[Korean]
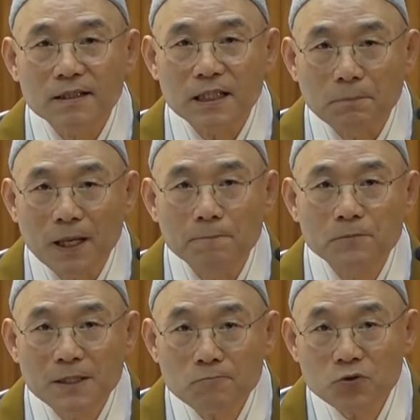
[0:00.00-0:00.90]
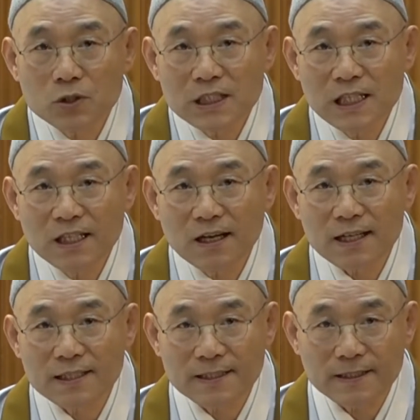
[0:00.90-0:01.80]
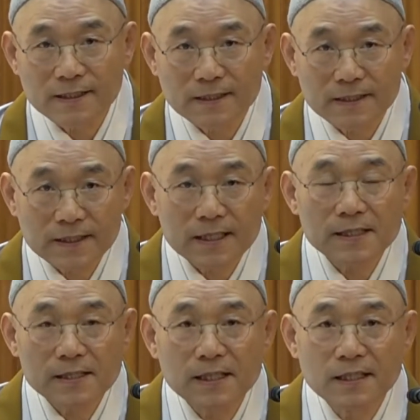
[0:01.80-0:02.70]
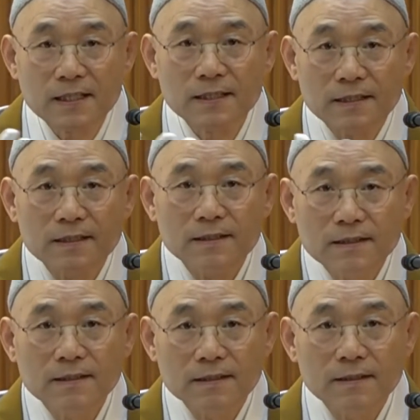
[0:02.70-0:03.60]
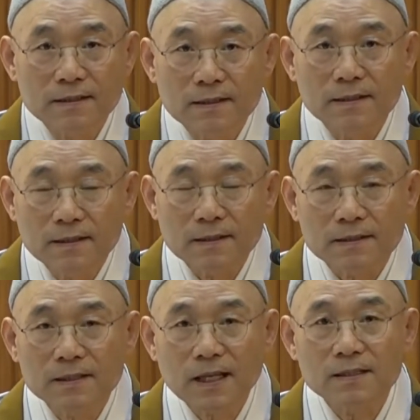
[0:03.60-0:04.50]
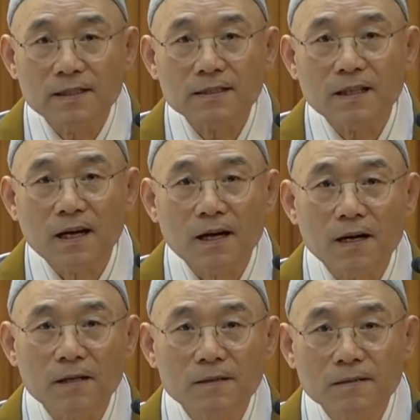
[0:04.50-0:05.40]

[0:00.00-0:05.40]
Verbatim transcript: 이 법신불의 진리가 크게 세상에 드러나는 것이다.